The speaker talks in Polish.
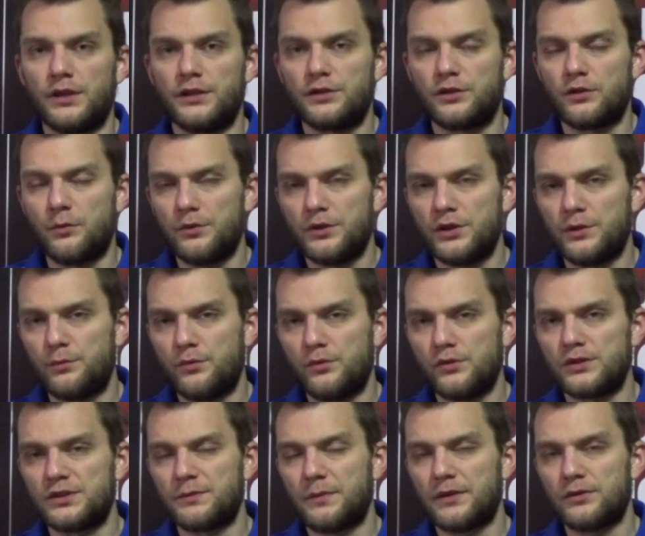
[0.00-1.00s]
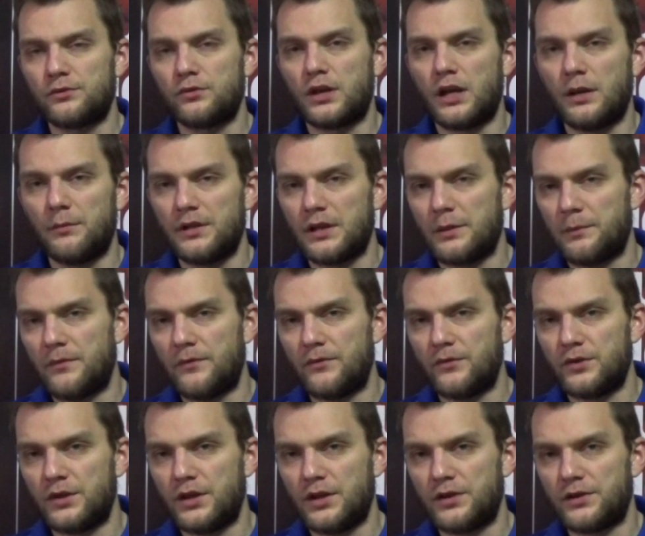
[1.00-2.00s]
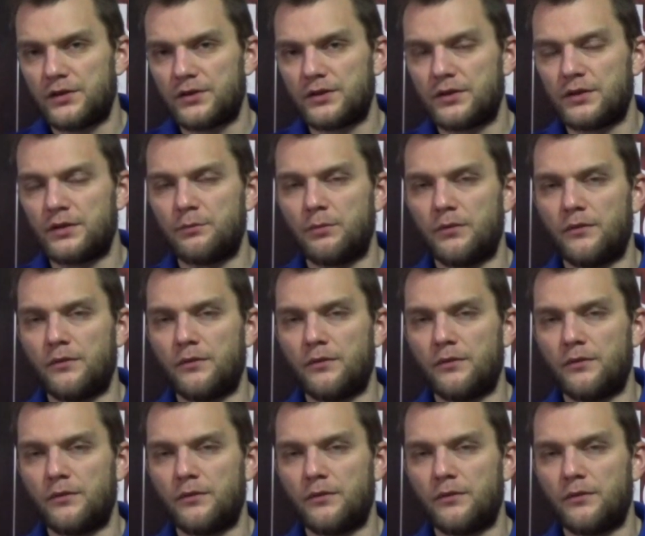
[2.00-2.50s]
Zdobyty punkt z pastuchami na pewno nie jest e,